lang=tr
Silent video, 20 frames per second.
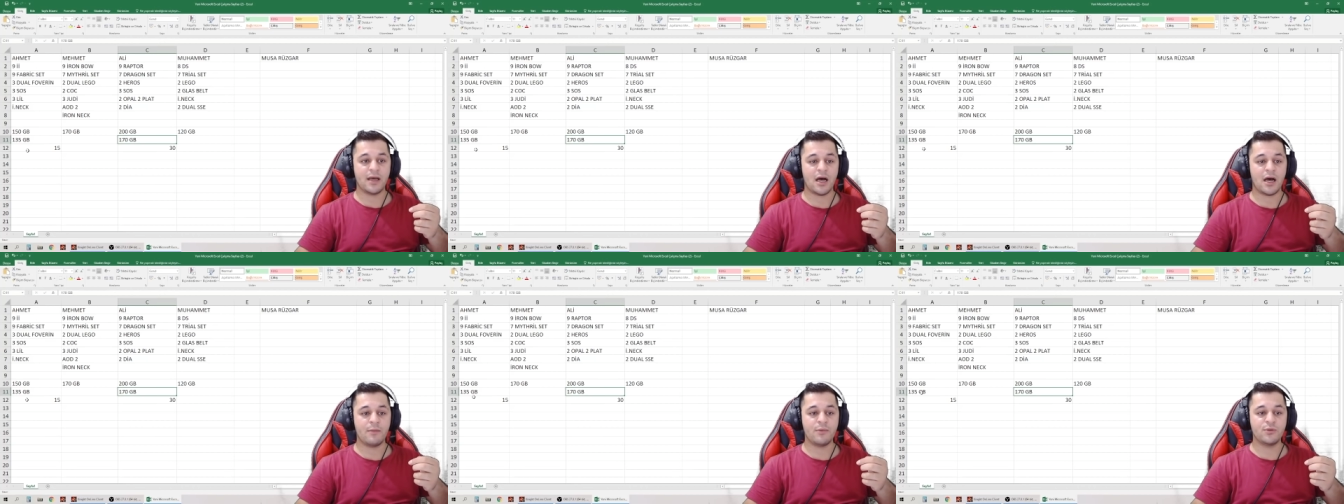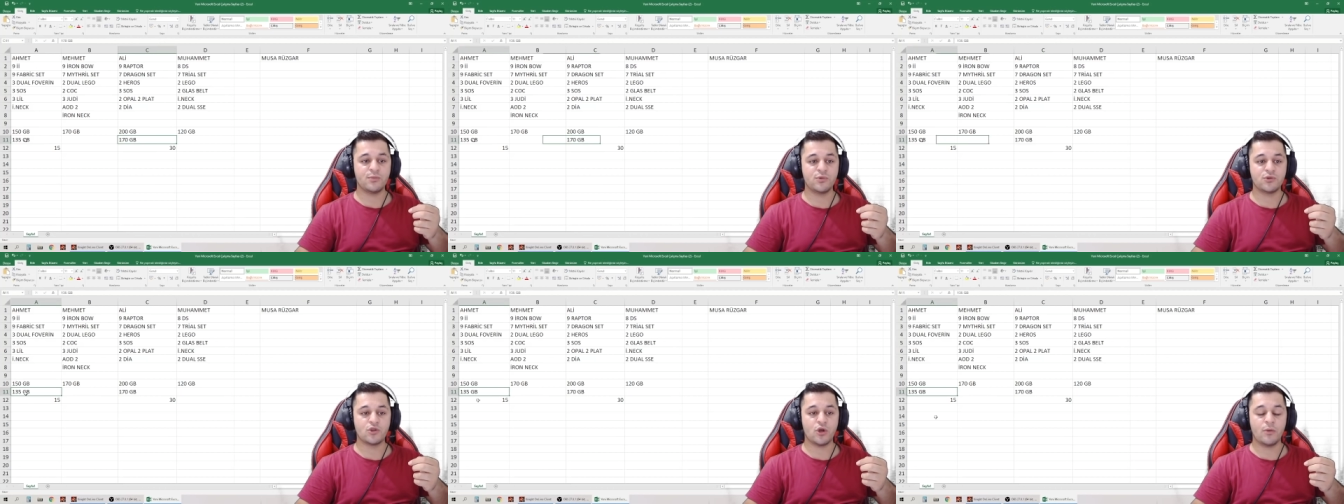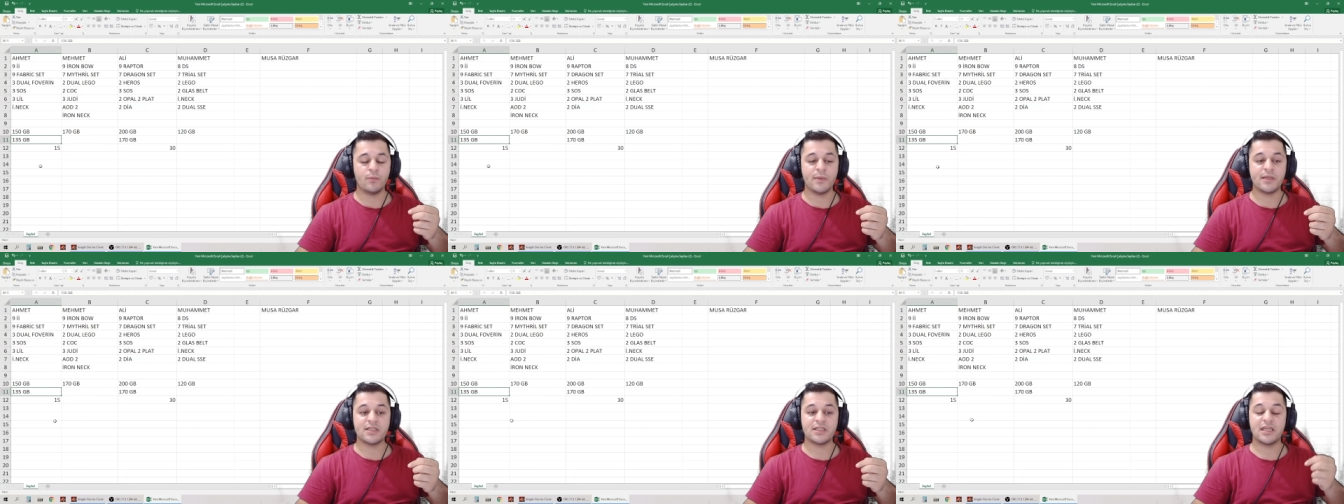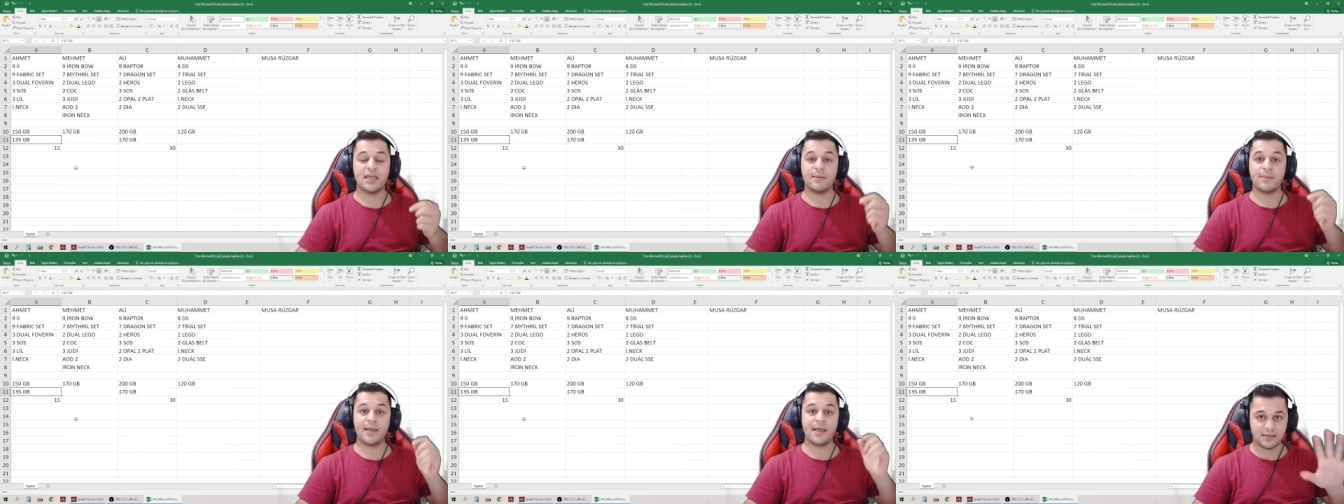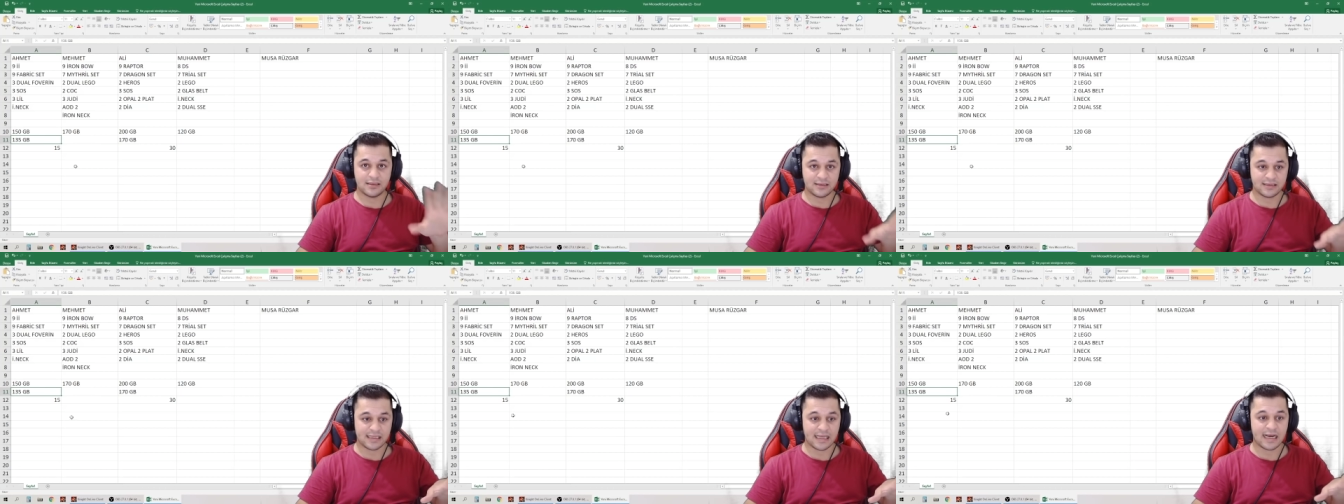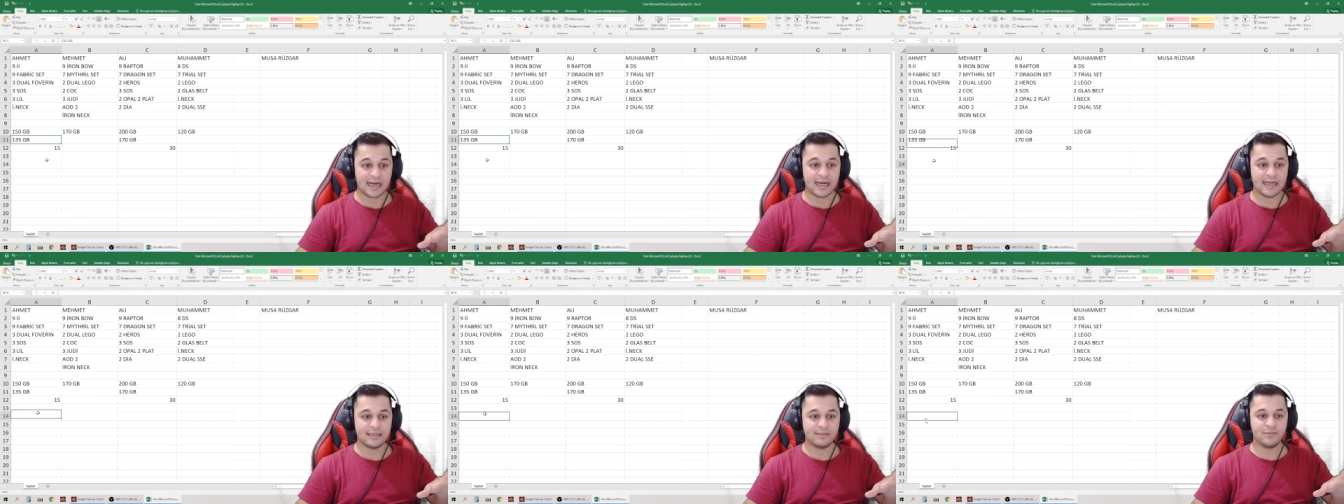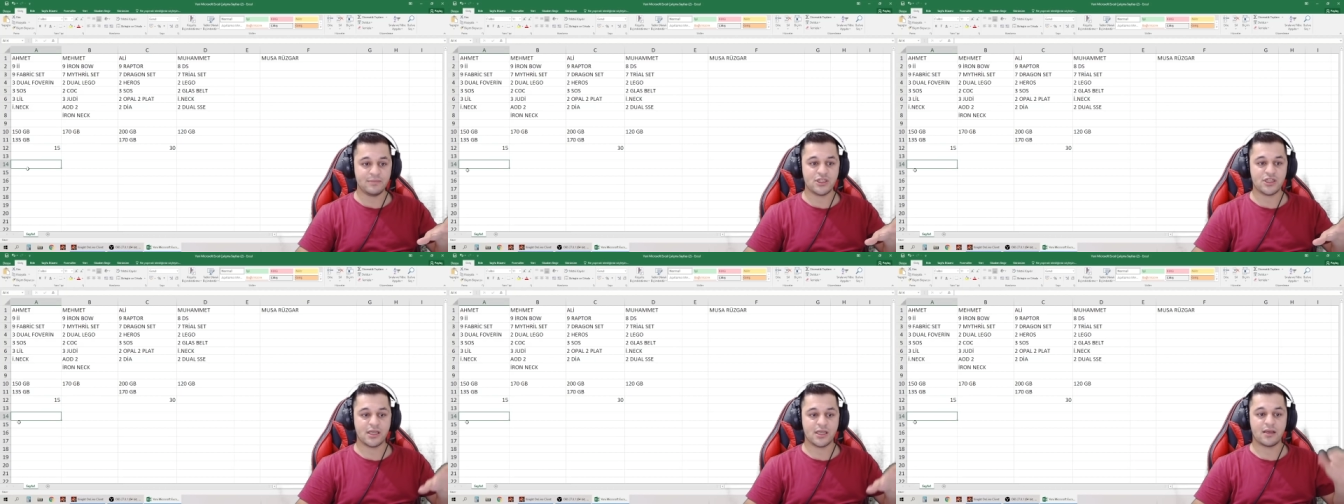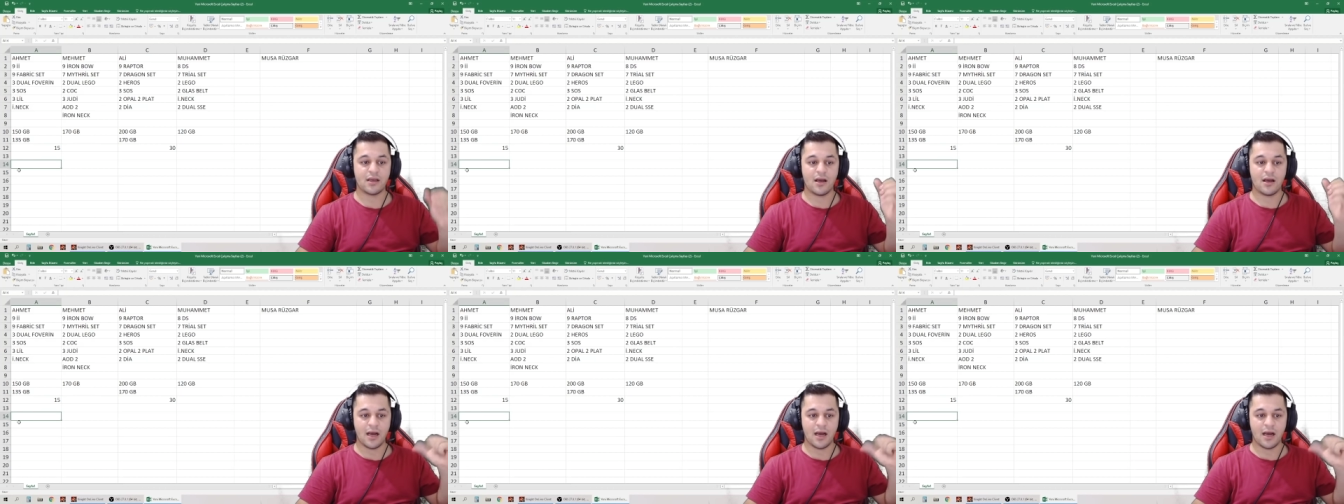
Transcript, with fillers: Ahmet burada 15 GB zarar etmeyecek.